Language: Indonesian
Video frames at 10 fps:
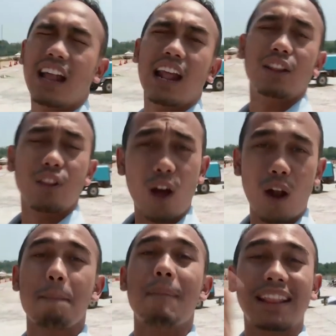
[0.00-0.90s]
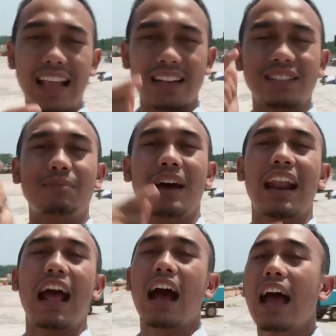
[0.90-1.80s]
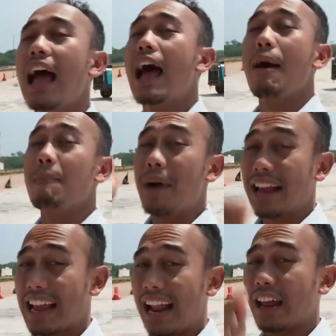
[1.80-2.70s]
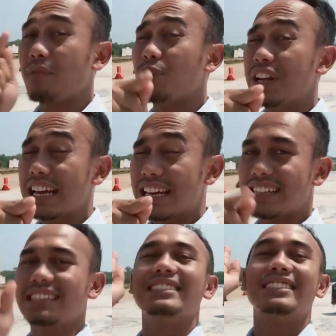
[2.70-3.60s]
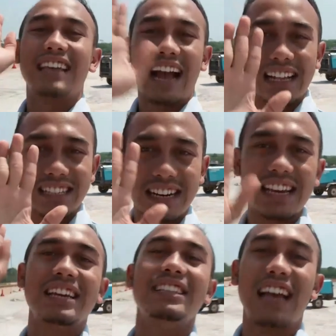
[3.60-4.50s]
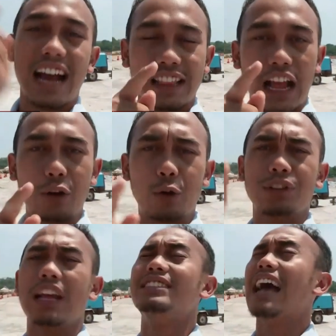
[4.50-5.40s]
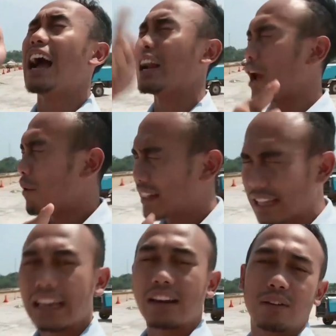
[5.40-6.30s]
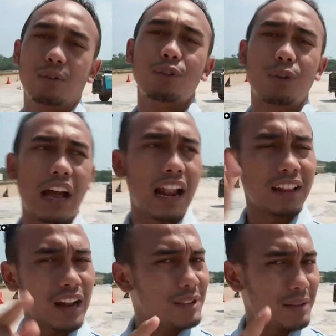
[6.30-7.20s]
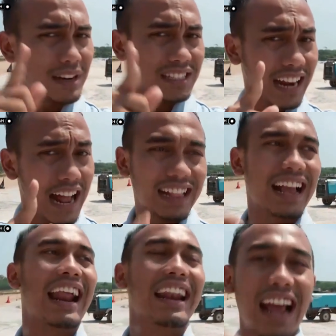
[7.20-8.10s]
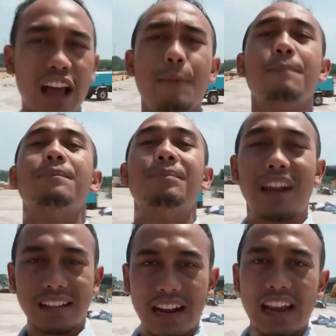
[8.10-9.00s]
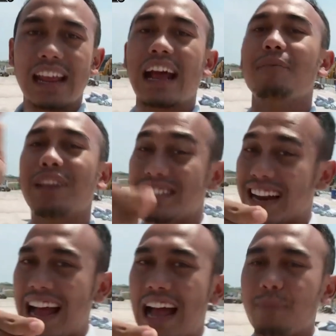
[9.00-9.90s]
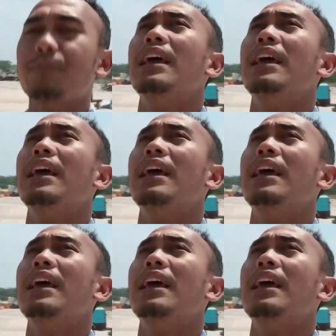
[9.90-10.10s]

jalan tol Batang Semarang. Bagi kalian yang ingin mudik, jangan sedih, jangan takut, dan jangan khawatir untuk kalian tidak bisa beristirahat. Karena di rest area ini kalian bisa istirahat.